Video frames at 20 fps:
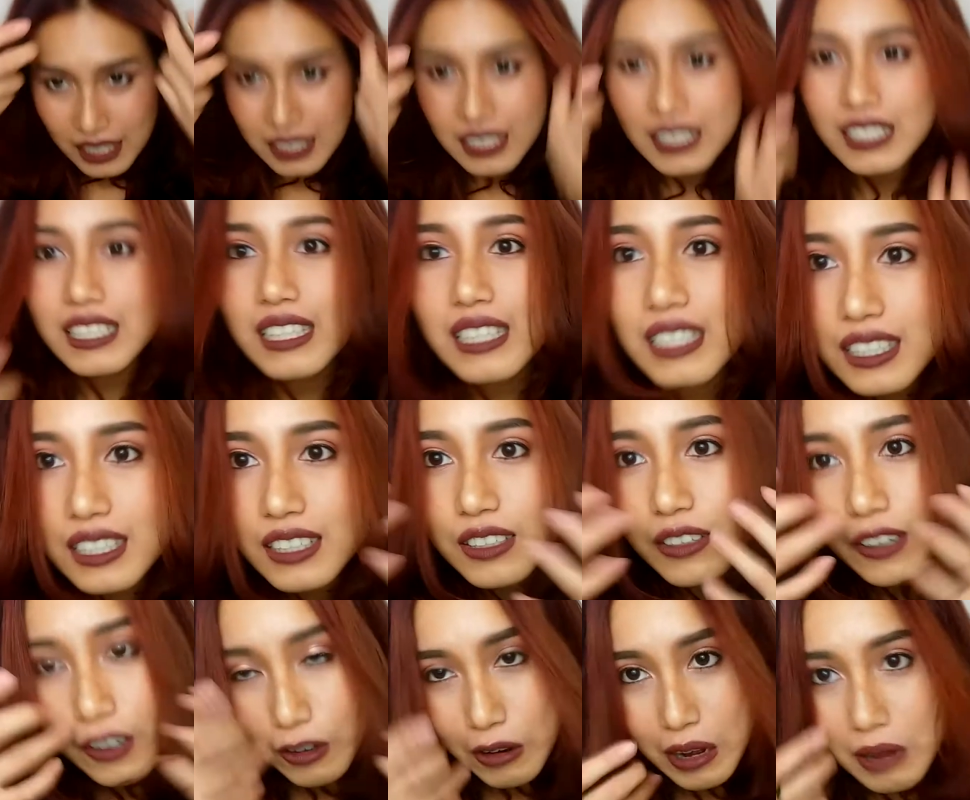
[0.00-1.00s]
ซึ่งด้ว
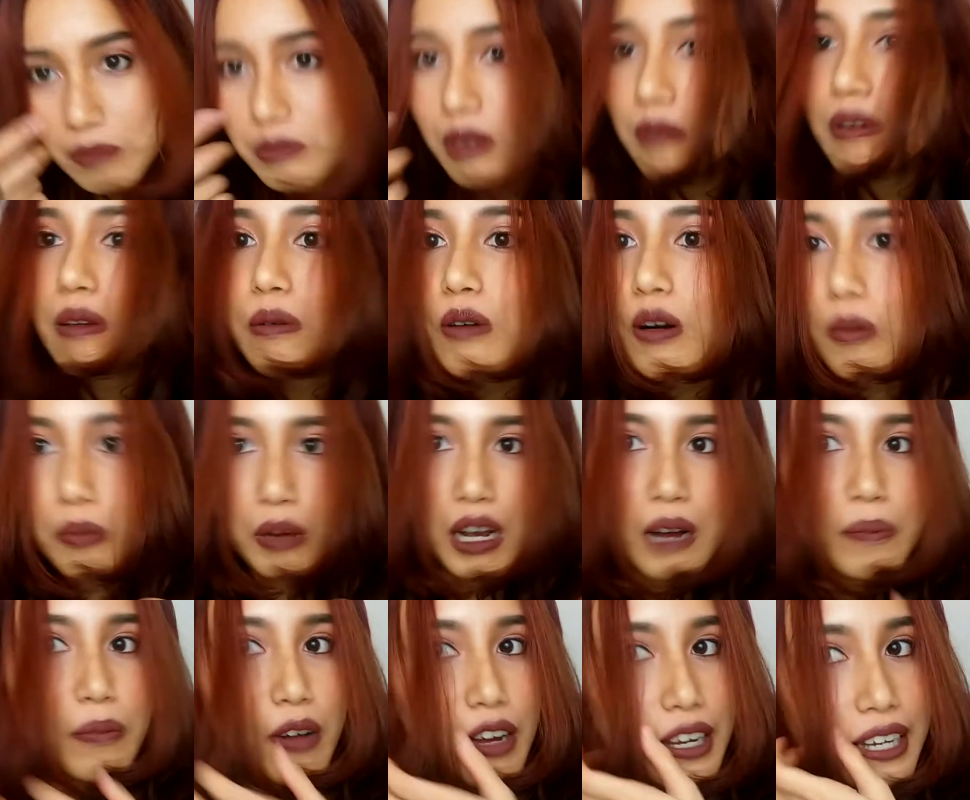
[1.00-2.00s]
ยความที่พี่ผมกระ
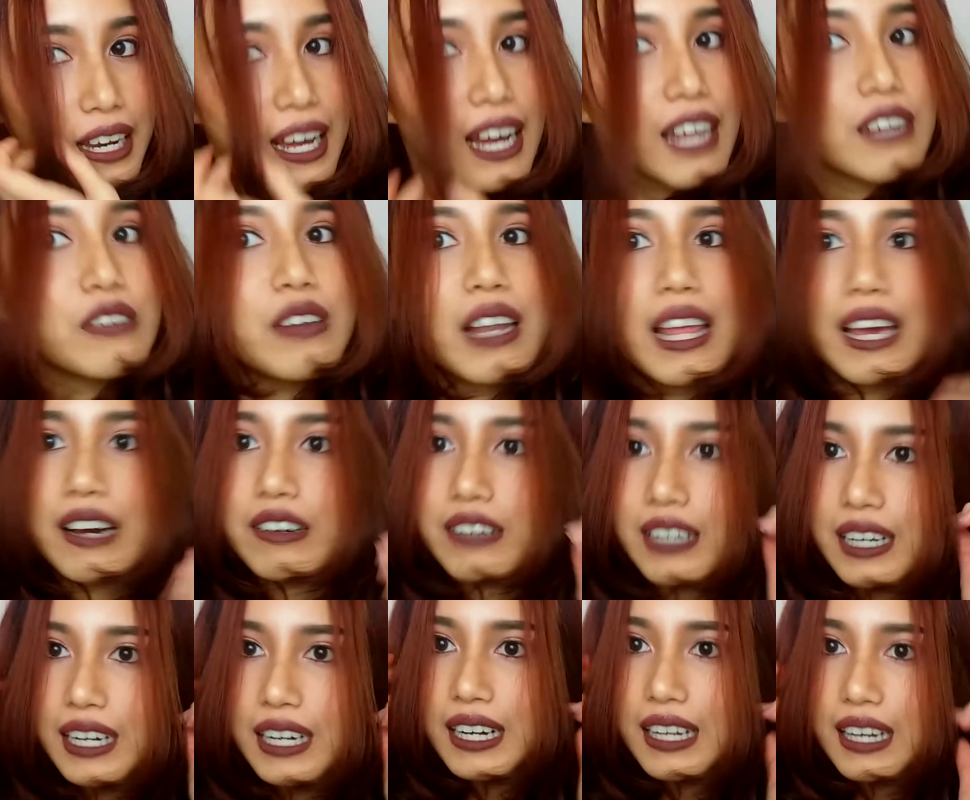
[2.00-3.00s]
ปอยหน้าอยู่แล้วนะ
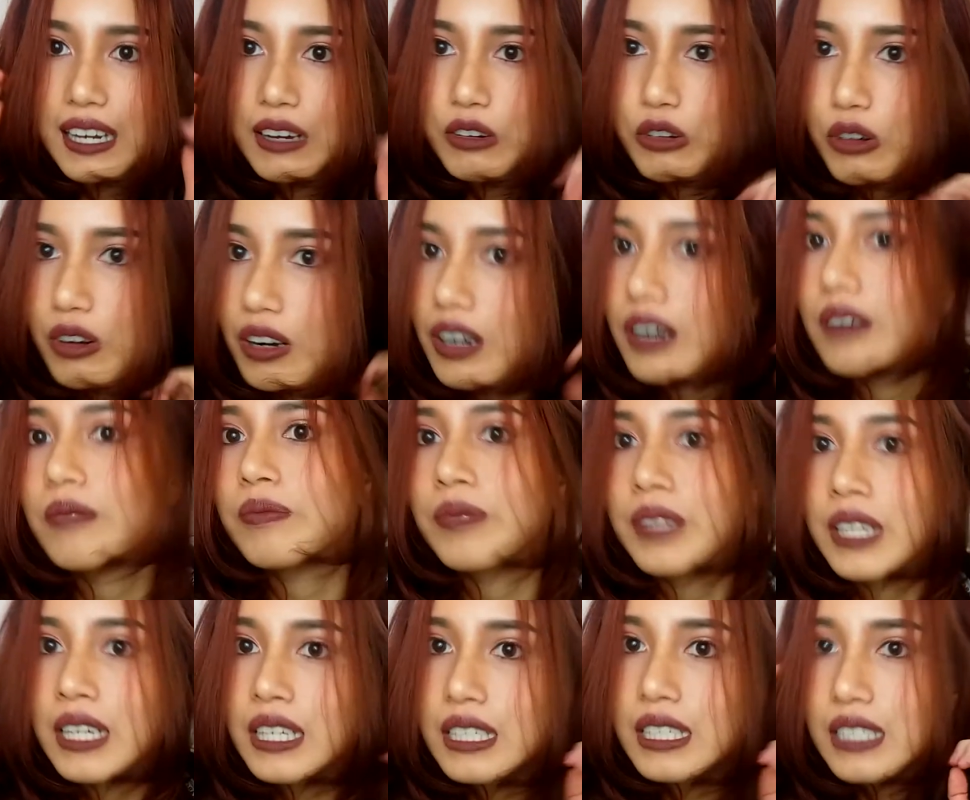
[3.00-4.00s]
คะเราก็
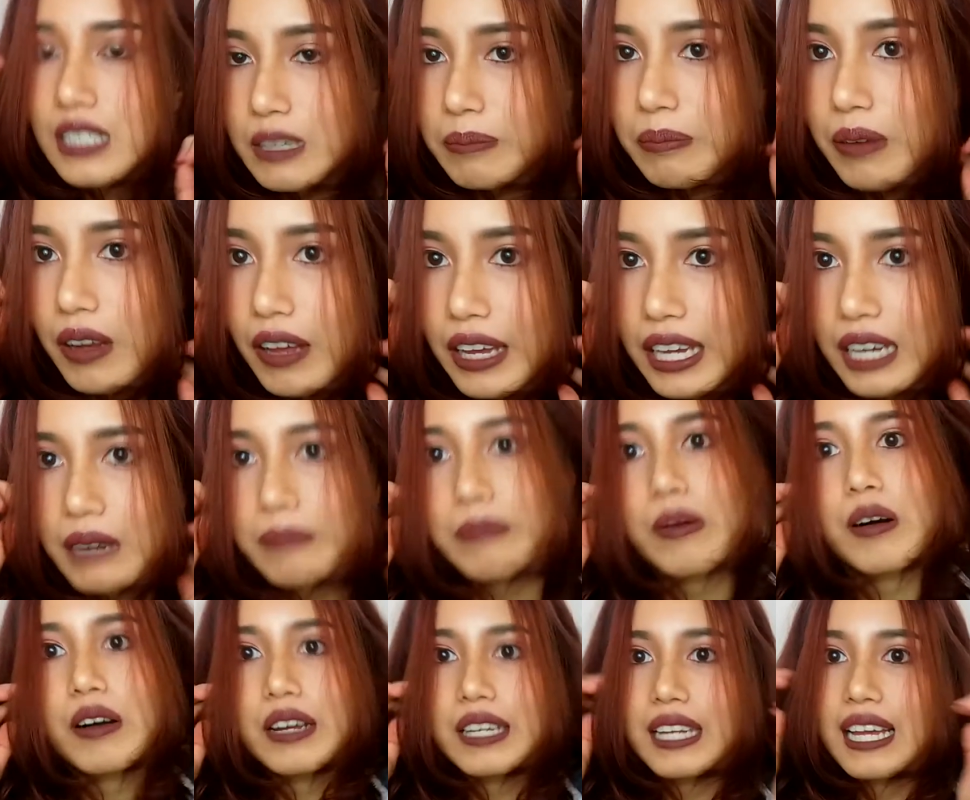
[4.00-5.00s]
จะปล่อยกระปอ
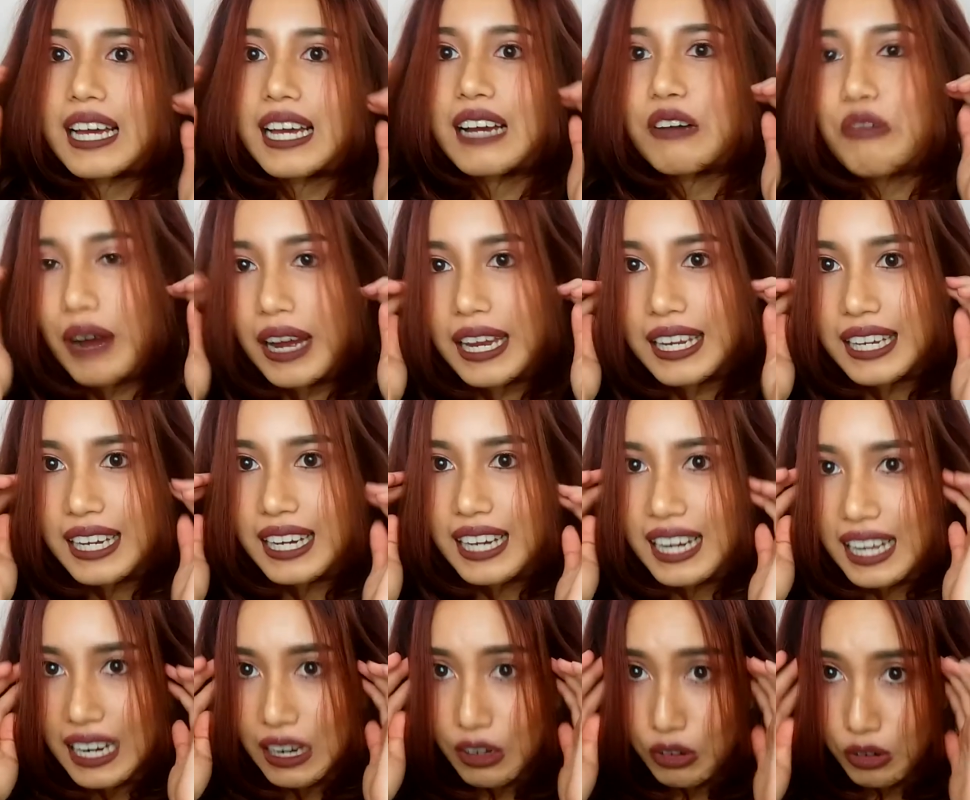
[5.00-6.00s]
ยหน้าไว้นะคะ
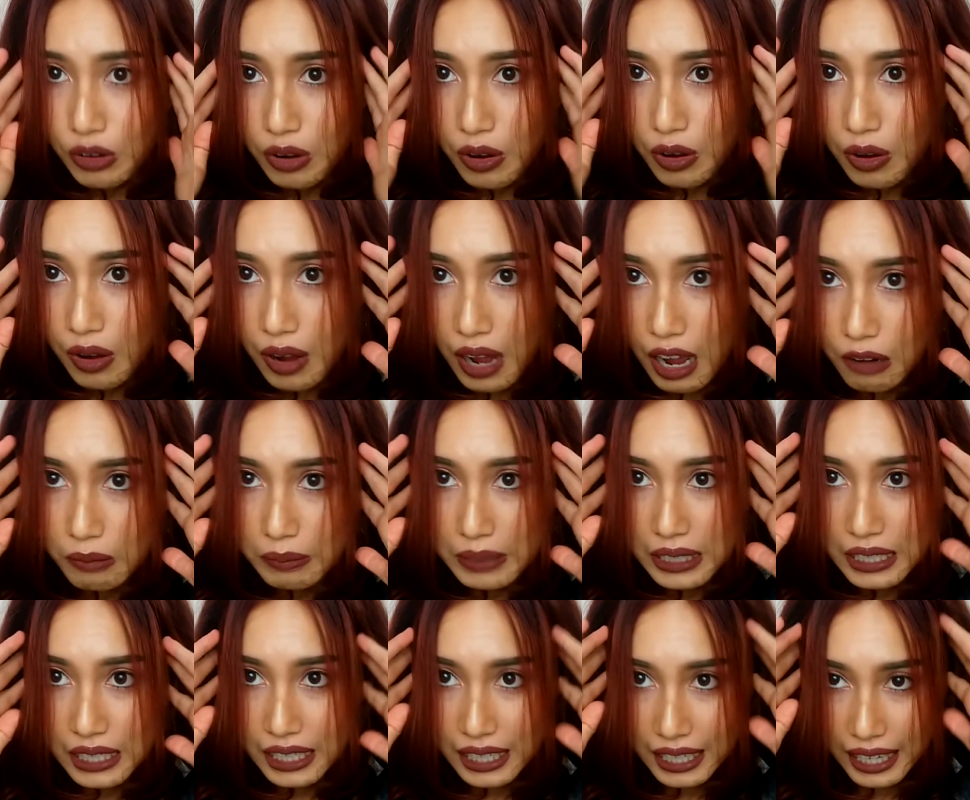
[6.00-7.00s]
แล้วก็เอามือ
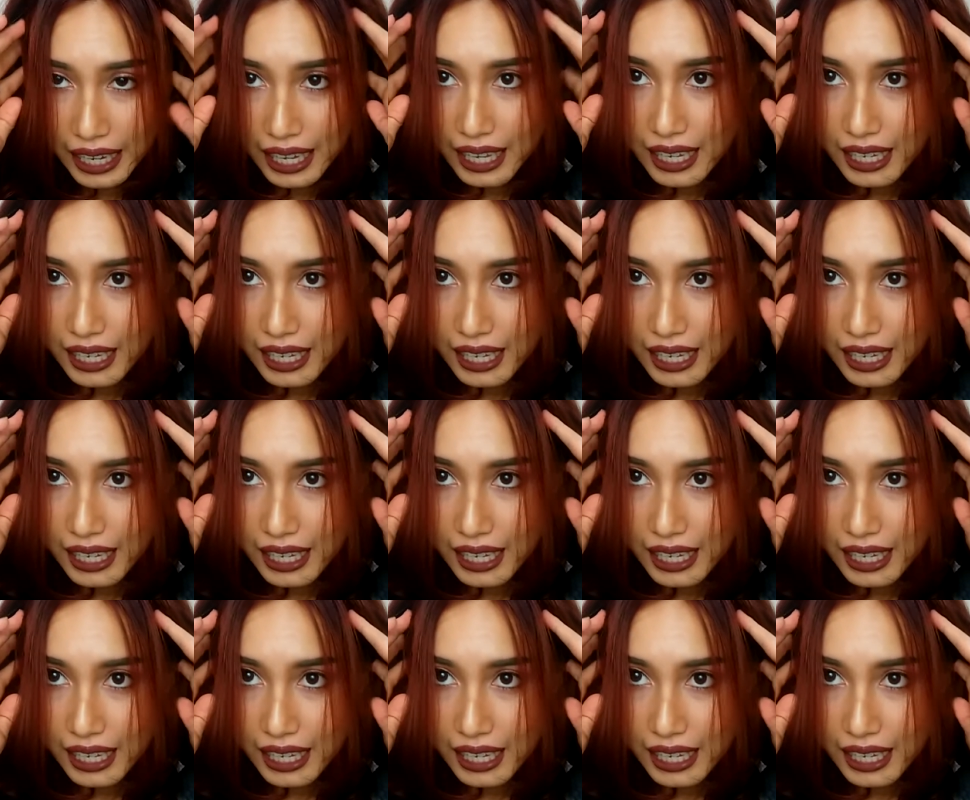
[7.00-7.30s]
อย่างเงี้ย